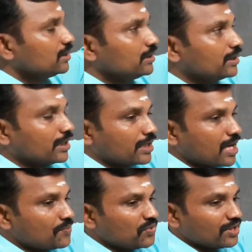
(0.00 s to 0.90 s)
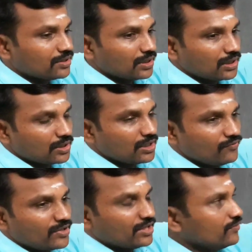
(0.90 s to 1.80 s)
இந்த காப்பியத்துக்கு
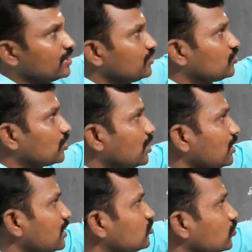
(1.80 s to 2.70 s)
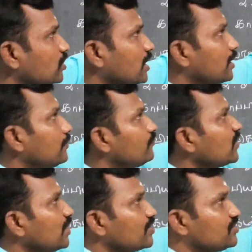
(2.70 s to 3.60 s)
வேறு வேறு சொற்கள்லாம் சொல்கிறாங்க
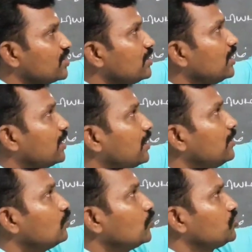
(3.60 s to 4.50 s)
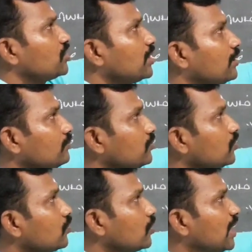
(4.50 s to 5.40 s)
அந்த செய்யுள்களை முத்தகம்
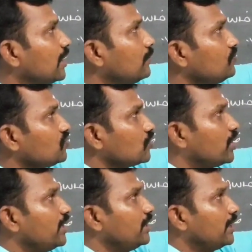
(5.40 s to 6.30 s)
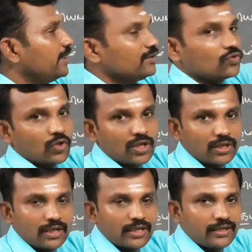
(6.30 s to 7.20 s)
குலகம் தொகைநிலை
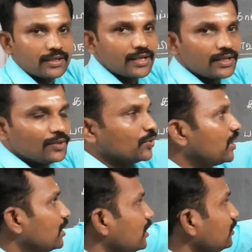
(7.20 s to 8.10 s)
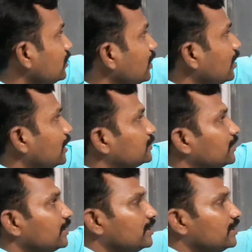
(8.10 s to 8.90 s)
தொடர்நிலை இப்படின்லாம் அந்த